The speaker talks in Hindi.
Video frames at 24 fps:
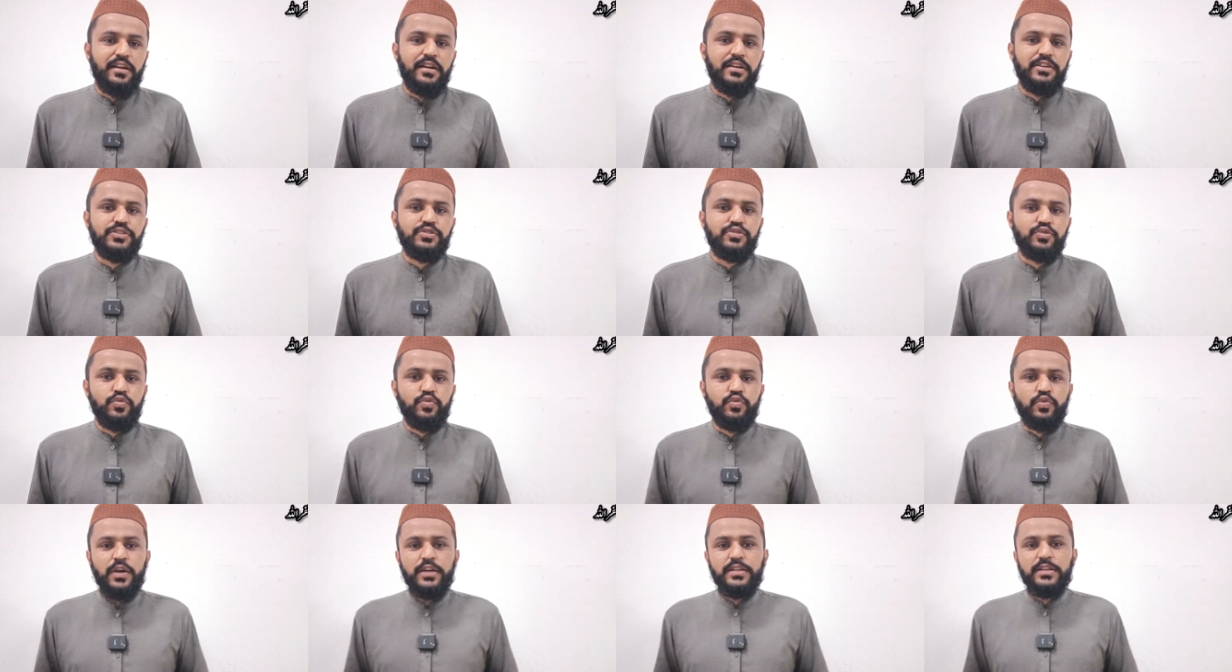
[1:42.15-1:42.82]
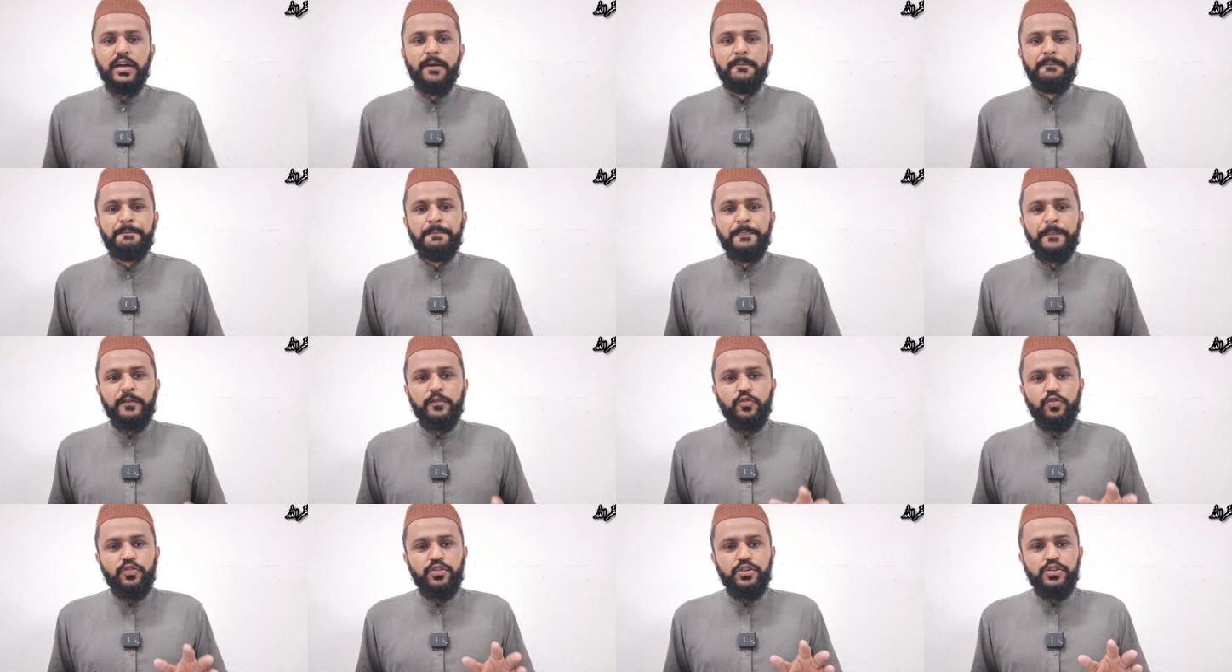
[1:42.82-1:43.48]
का इशू हुआ था
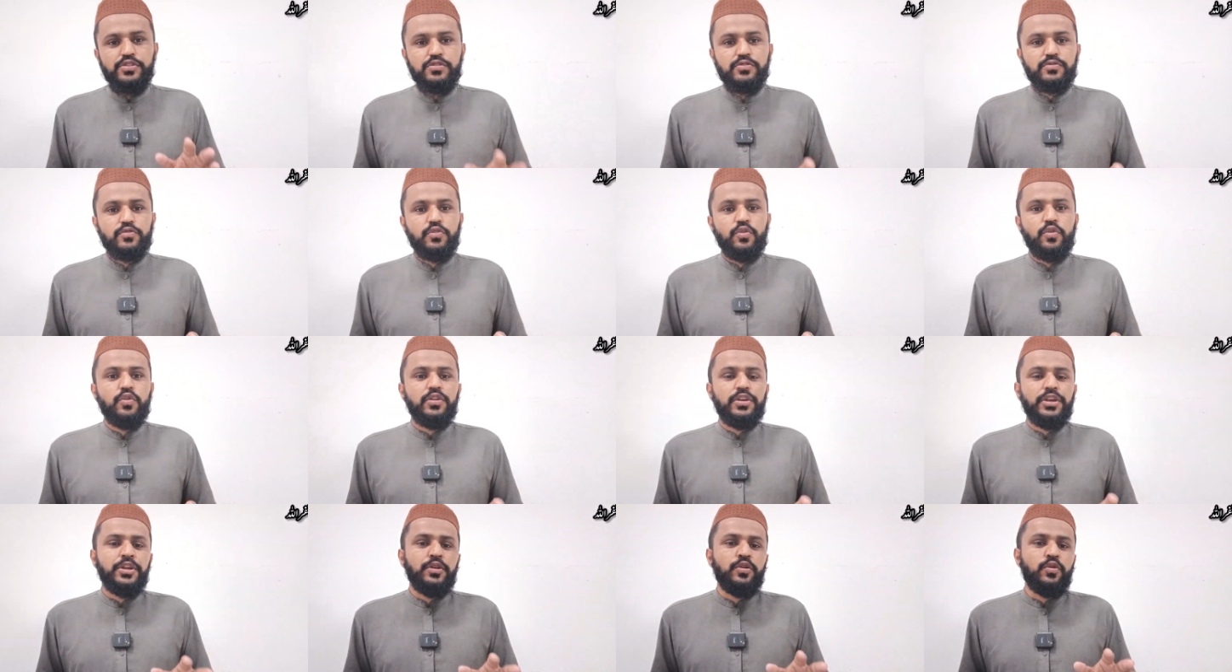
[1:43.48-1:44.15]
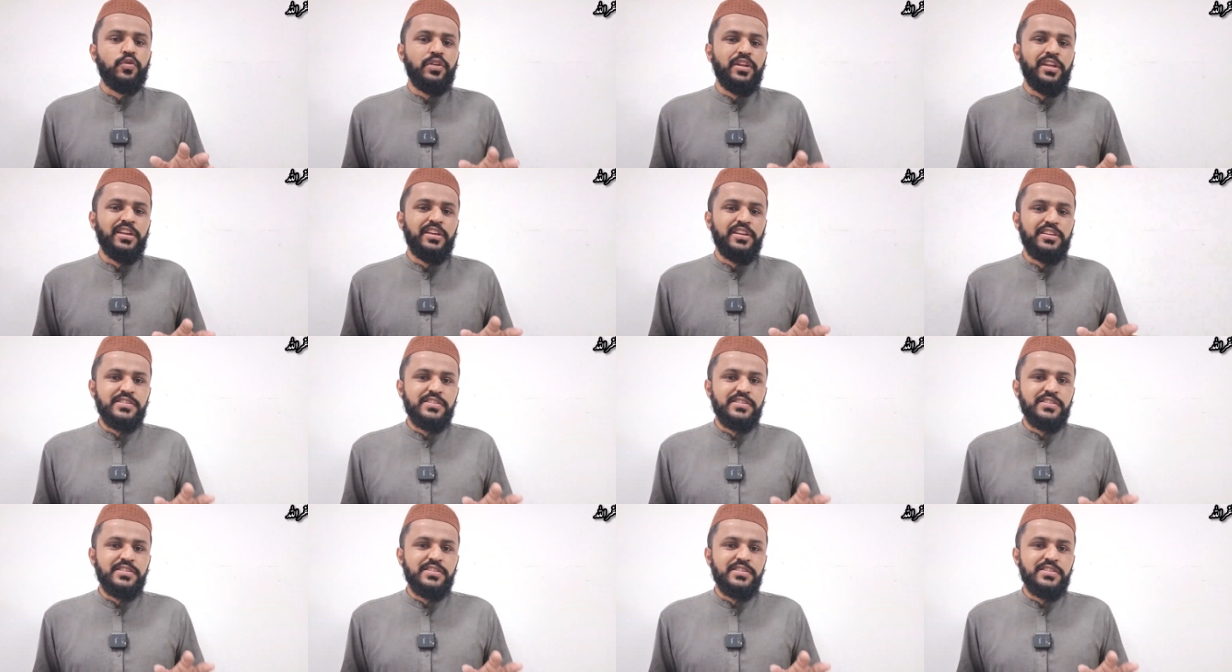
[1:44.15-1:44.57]
तो इसको इन्होंने